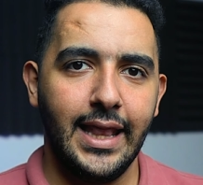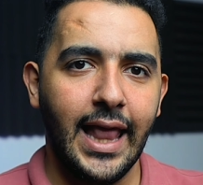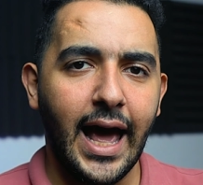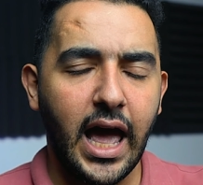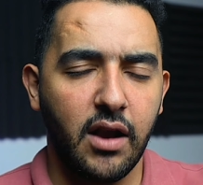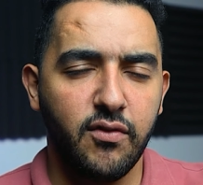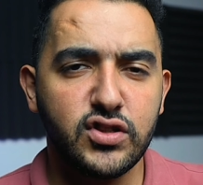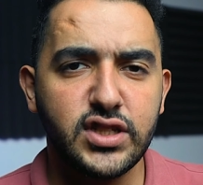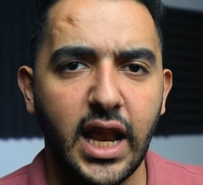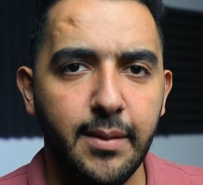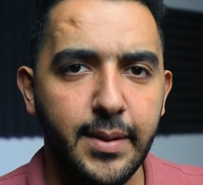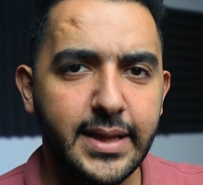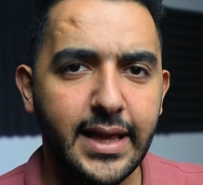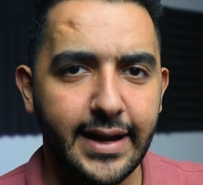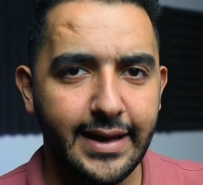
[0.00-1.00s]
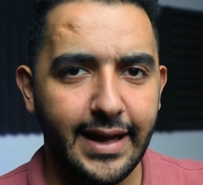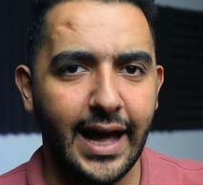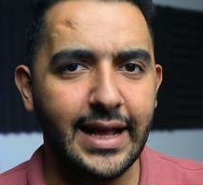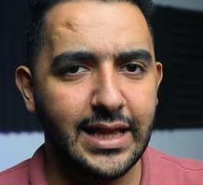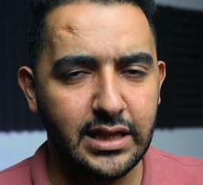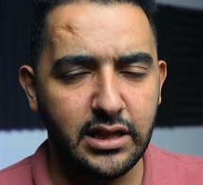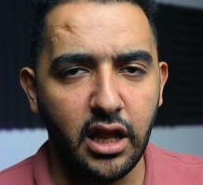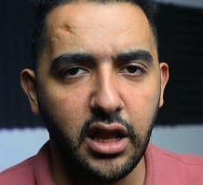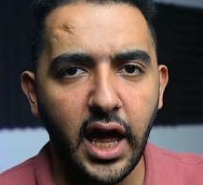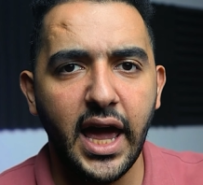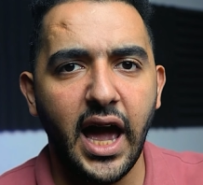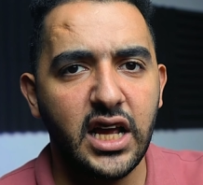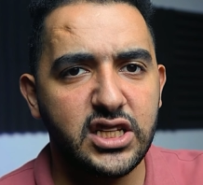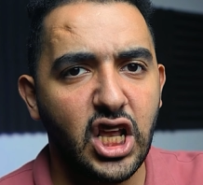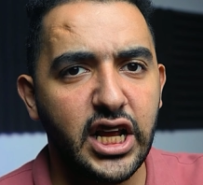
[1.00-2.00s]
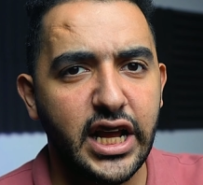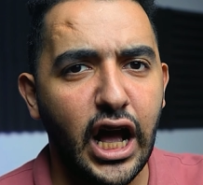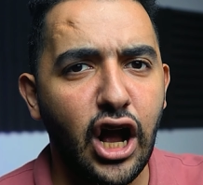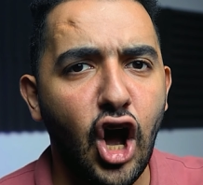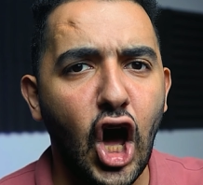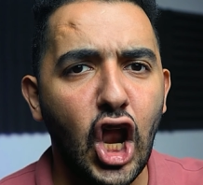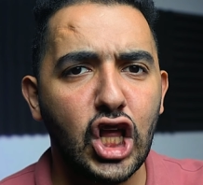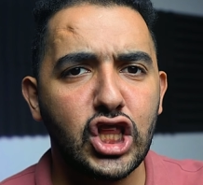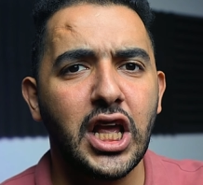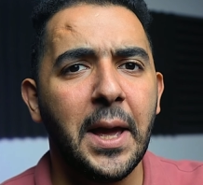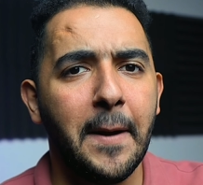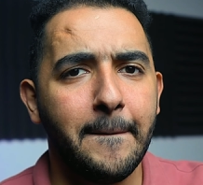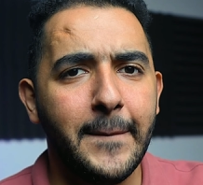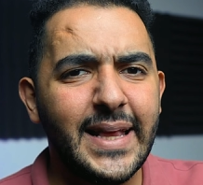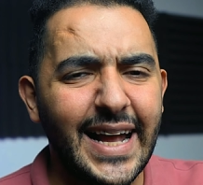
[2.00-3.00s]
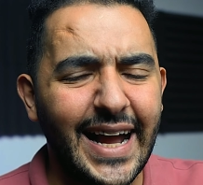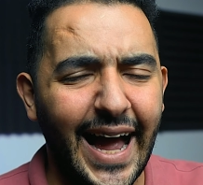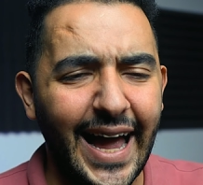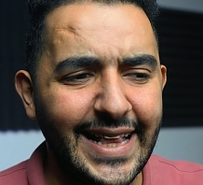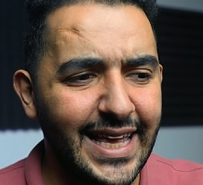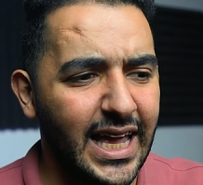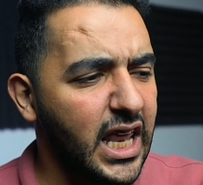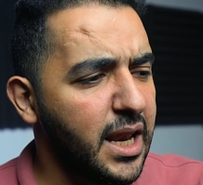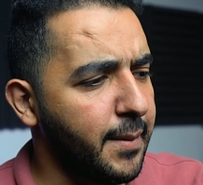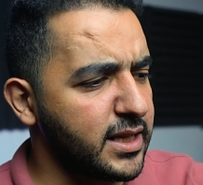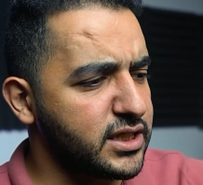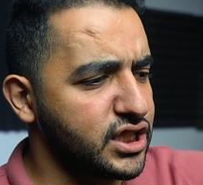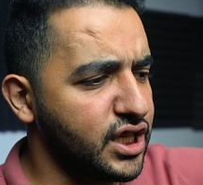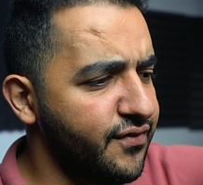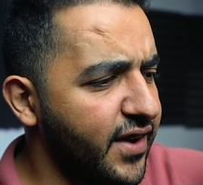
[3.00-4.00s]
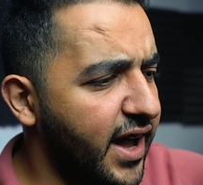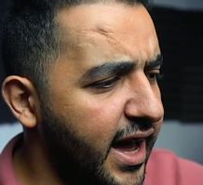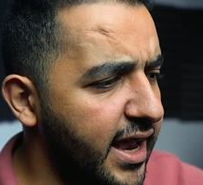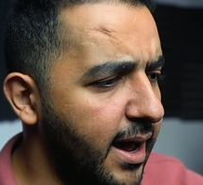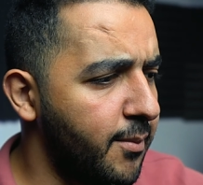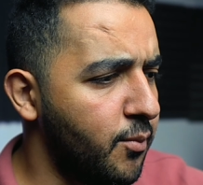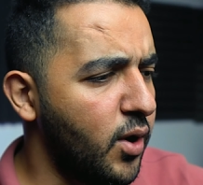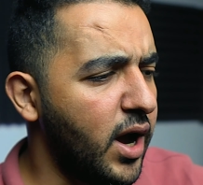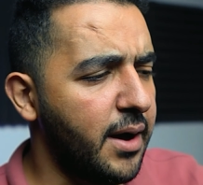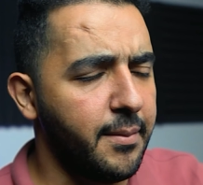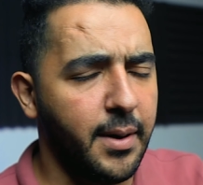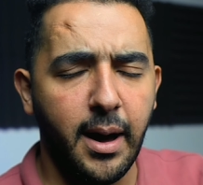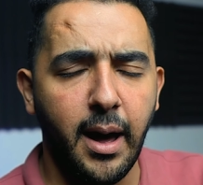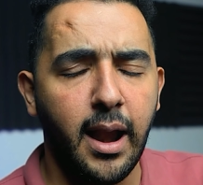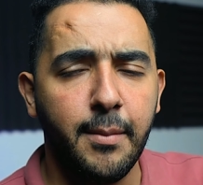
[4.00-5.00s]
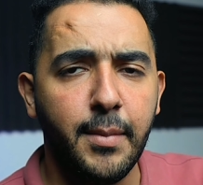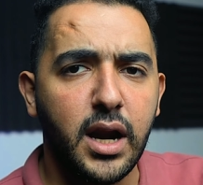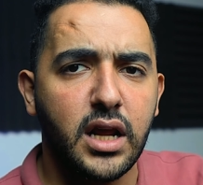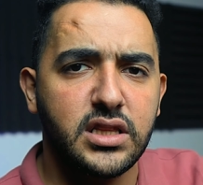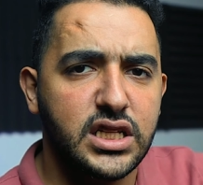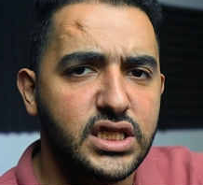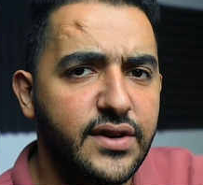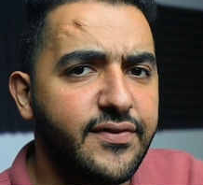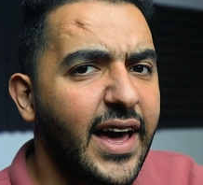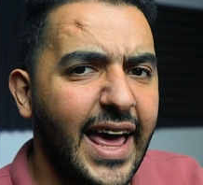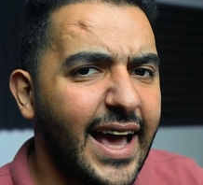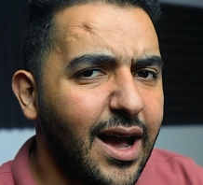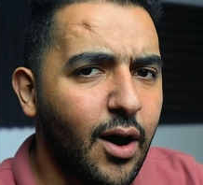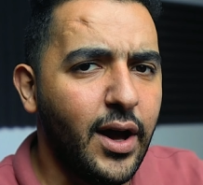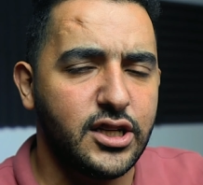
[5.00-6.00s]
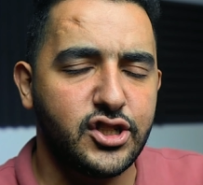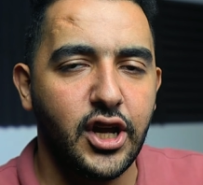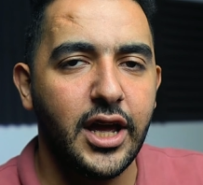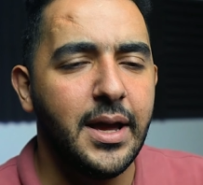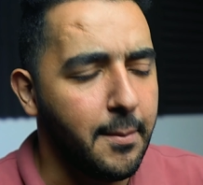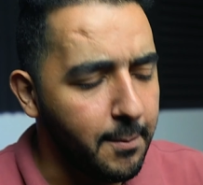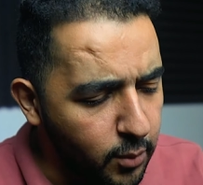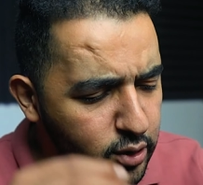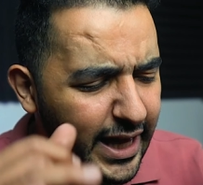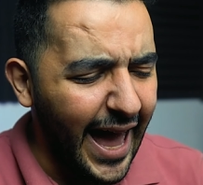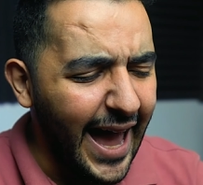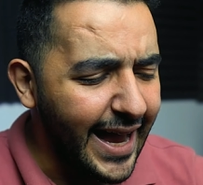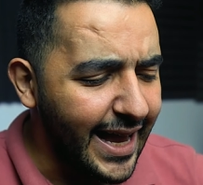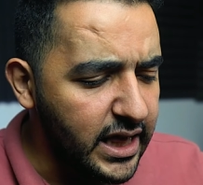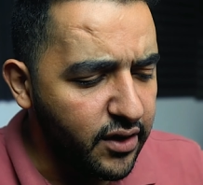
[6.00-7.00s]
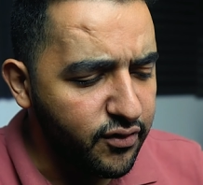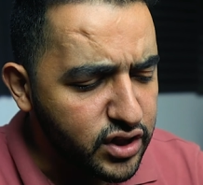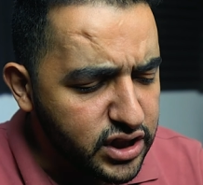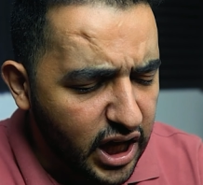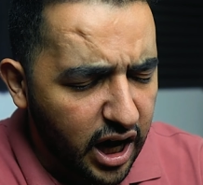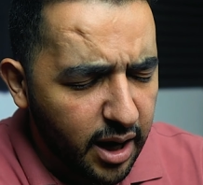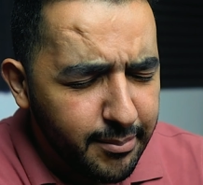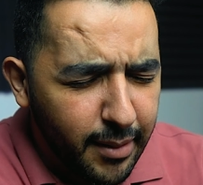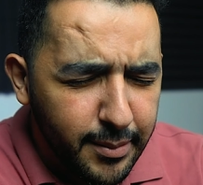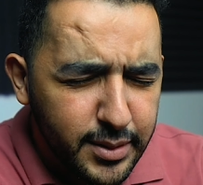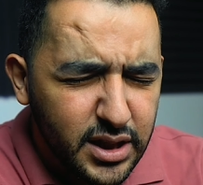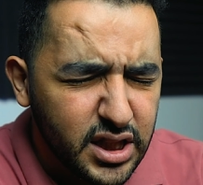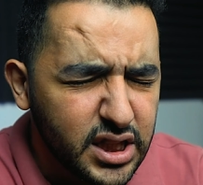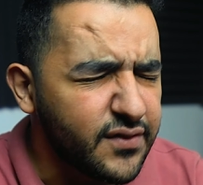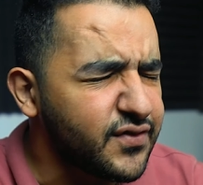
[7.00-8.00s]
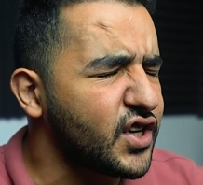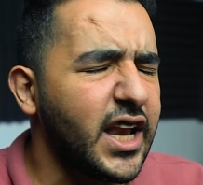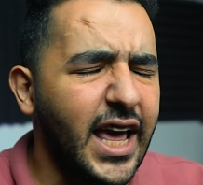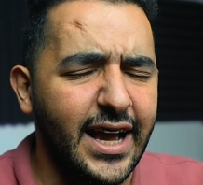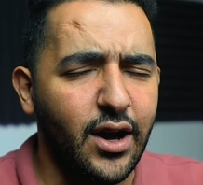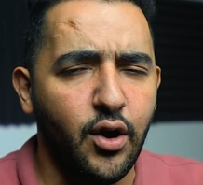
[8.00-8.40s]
دخل فلوس على بيتك هتطلقي هيحصل لك حاجه غلط بيتك هيتخرب هتصرفيها على اموال على مرض هتصرفيها على حاجه وحشه متاكد ان فلوس الحرام ما بتصرفش غير